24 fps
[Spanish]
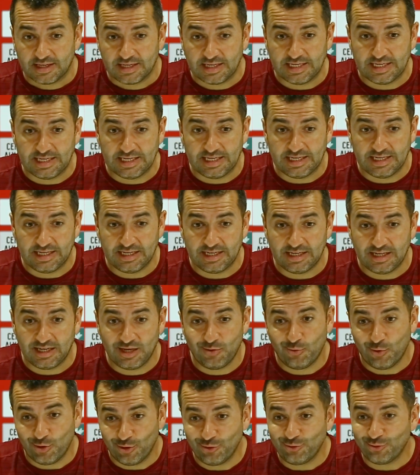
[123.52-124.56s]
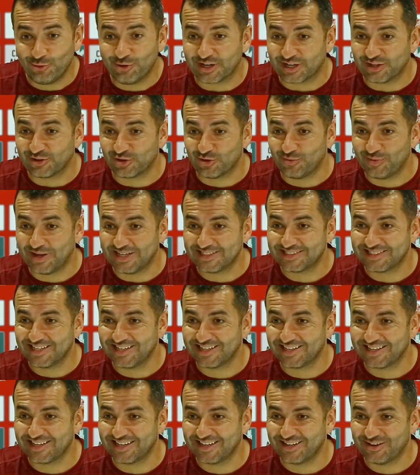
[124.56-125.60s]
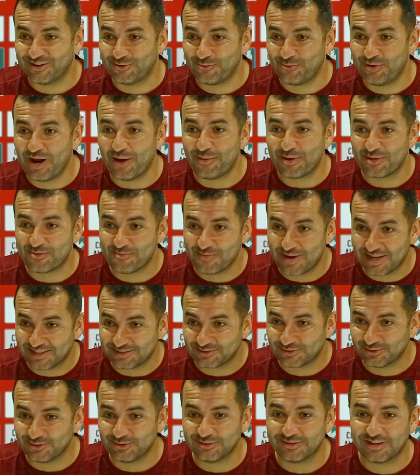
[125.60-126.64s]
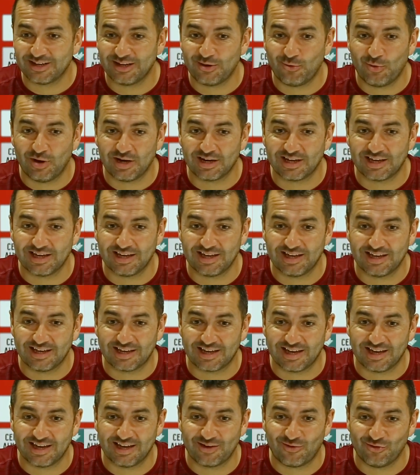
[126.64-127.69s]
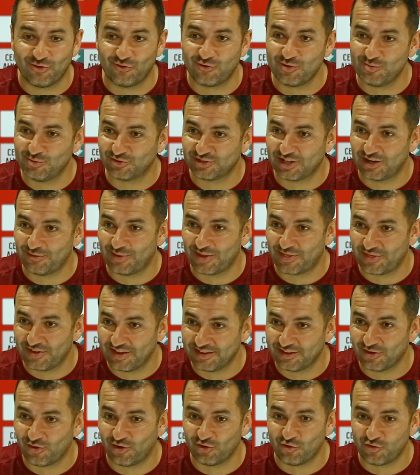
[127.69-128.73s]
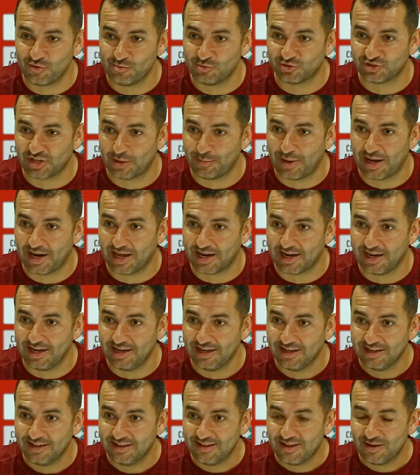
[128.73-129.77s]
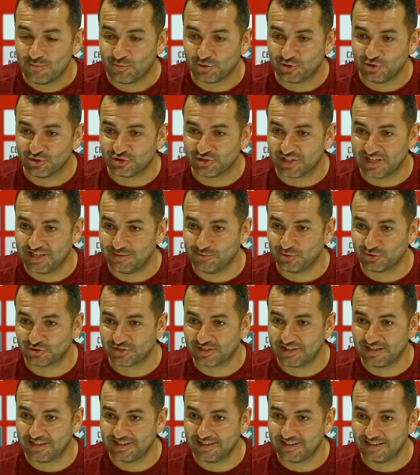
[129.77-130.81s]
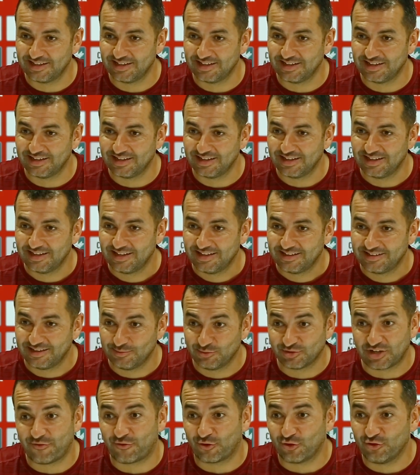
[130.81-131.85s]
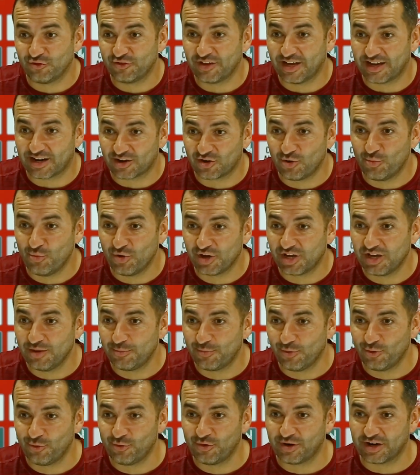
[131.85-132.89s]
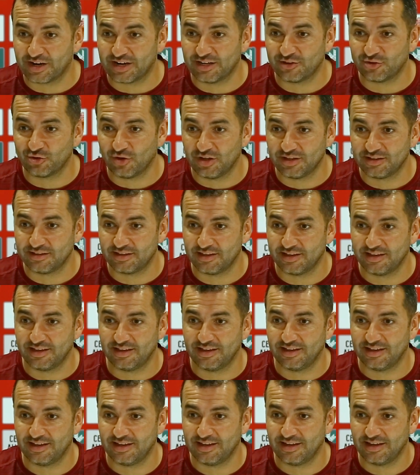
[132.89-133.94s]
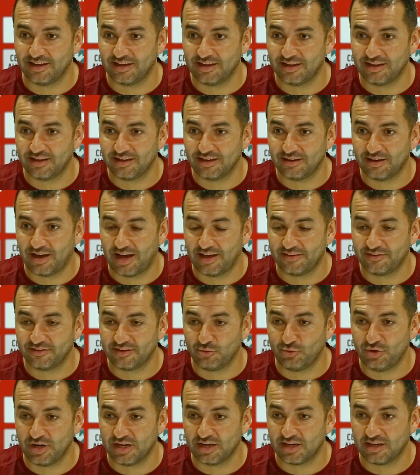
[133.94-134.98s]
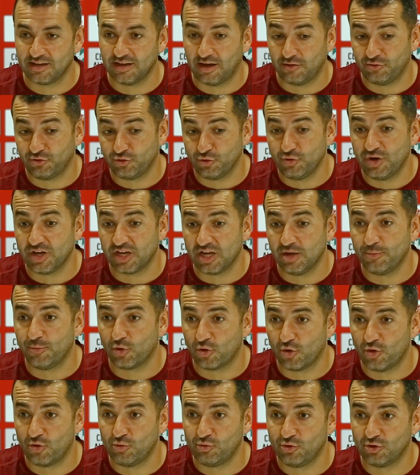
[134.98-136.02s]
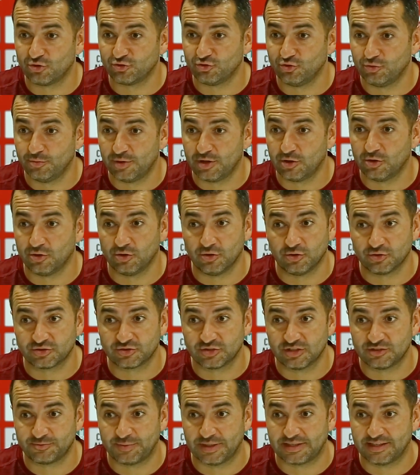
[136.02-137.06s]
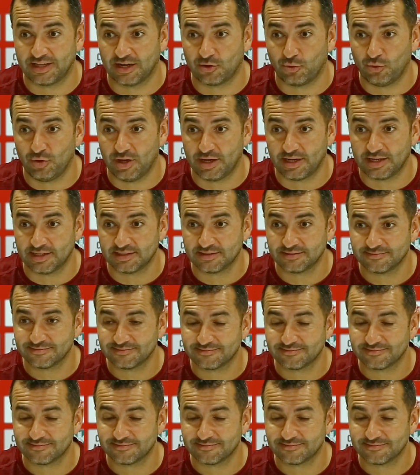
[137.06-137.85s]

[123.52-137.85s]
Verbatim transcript: Y, bueno, y un reto más al que una vez más, ¿no? E igual que, cuando fuimos a Albacete o cuando fuimos a Málaga, pues nos tenemos que, tenemos que afrontar como equipo un reto ante, ante, ante un equipo con unos números espectaculares.